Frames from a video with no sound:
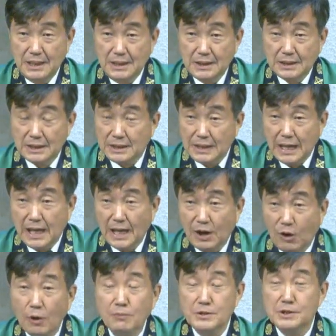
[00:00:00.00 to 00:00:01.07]
그러나
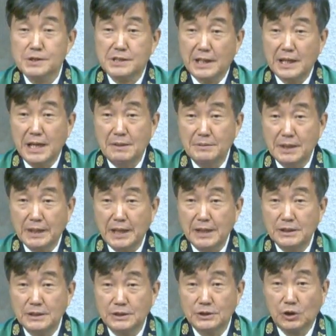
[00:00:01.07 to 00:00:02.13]
없는
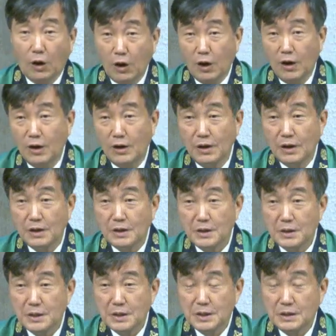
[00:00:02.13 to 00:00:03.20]
사람에게는 더,
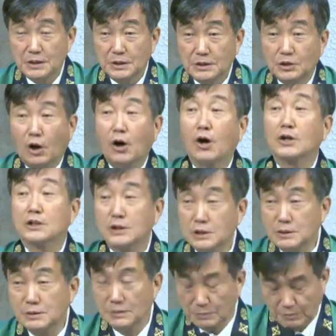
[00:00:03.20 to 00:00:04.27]
더
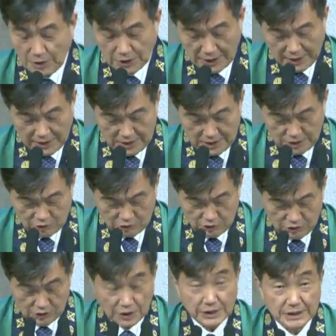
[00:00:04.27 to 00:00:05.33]
큰 명예를
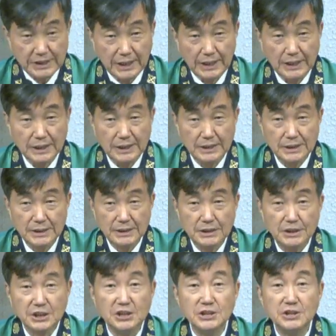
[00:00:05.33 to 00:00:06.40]
주는 것이
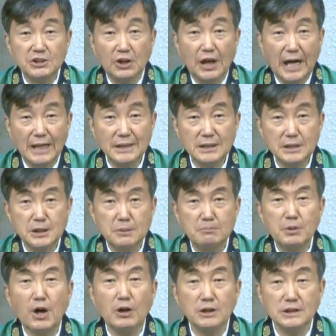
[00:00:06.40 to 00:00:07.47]
진정한
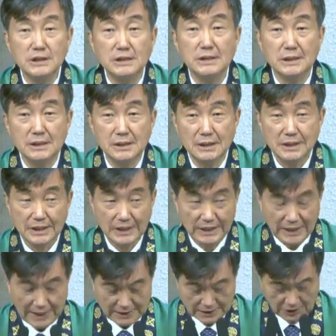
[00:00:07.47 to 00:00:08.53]

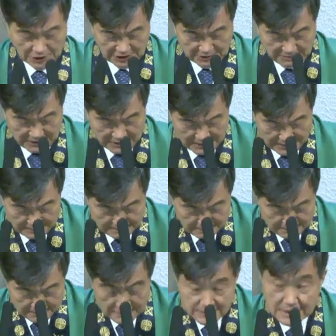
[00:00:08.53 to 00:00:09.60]
평등이라는 것입니다.
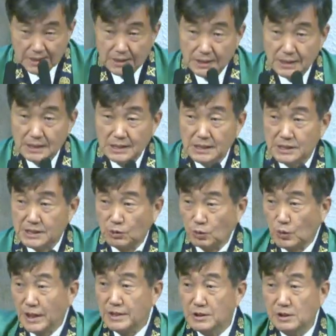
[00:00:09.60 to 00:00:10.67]
이
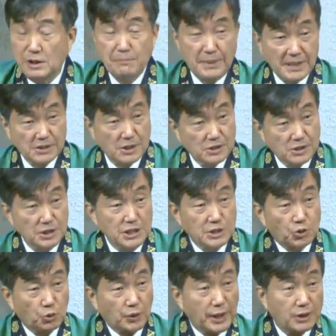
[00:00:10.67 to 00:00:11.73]
속에 있는 거 뺏어서
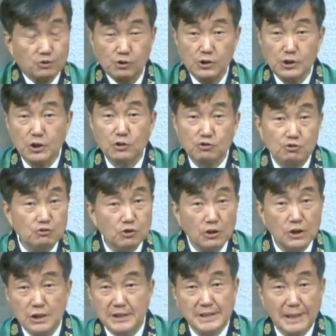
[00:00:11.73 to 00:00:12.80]
이쪽에 줘서
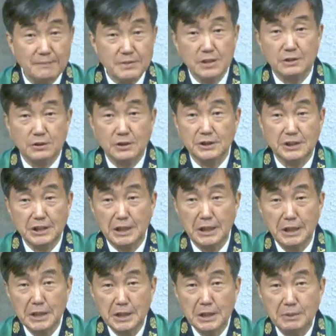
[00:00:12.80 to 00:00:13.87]
균형을 잡는
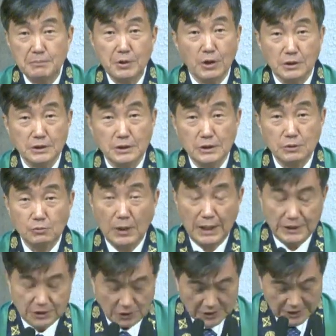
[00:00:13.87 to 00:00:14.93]
것이
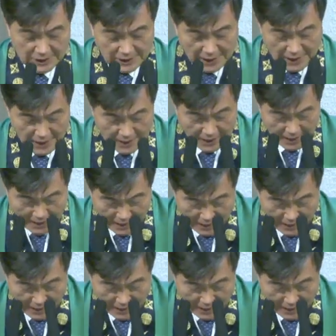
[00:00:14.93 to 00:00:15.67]
평등과 정의가